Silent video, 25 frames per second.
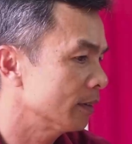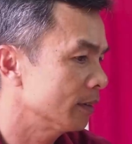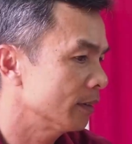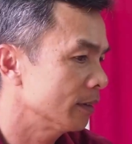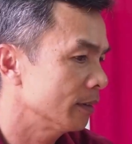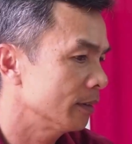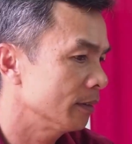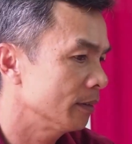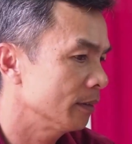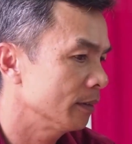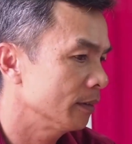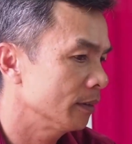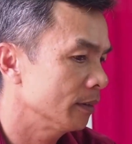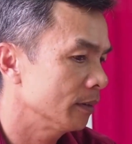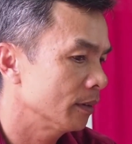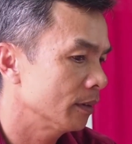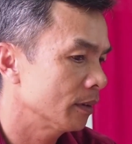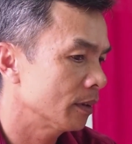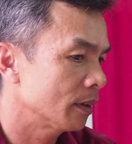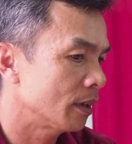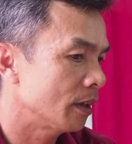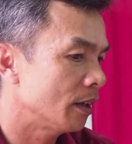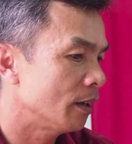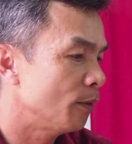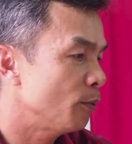nhất là các doanh
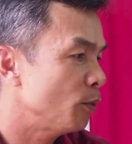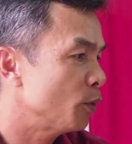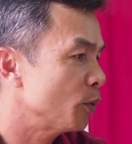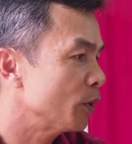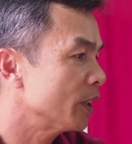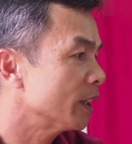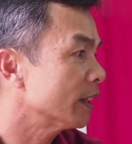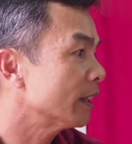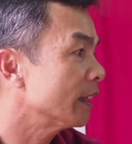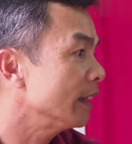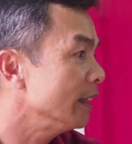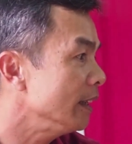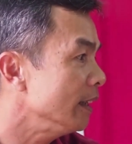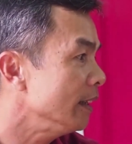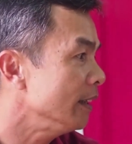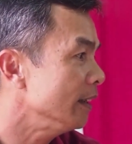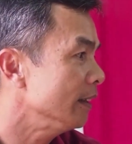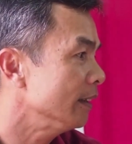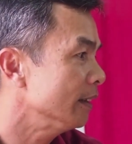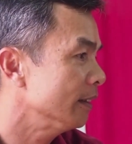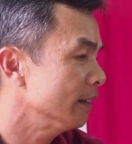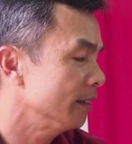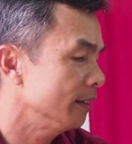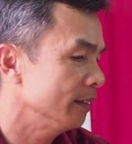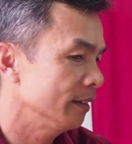nghiệp trong và ngoài tỉnh
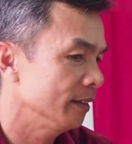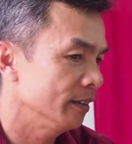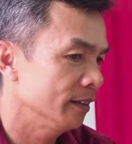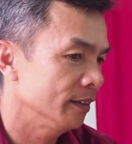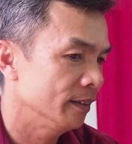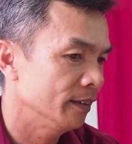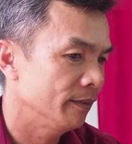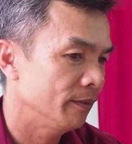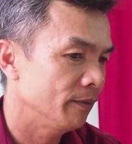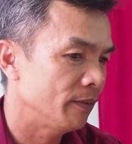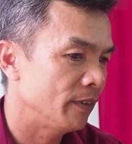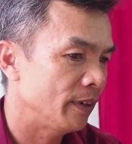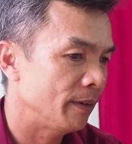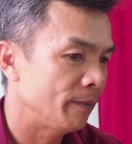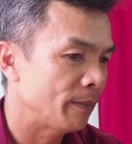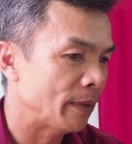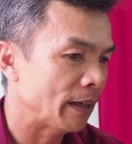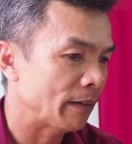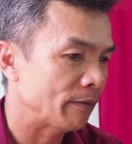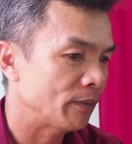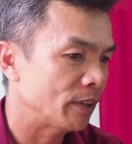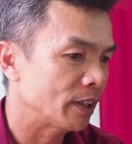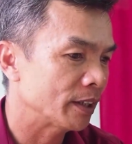Đắk Lắc, hỗ trợ xây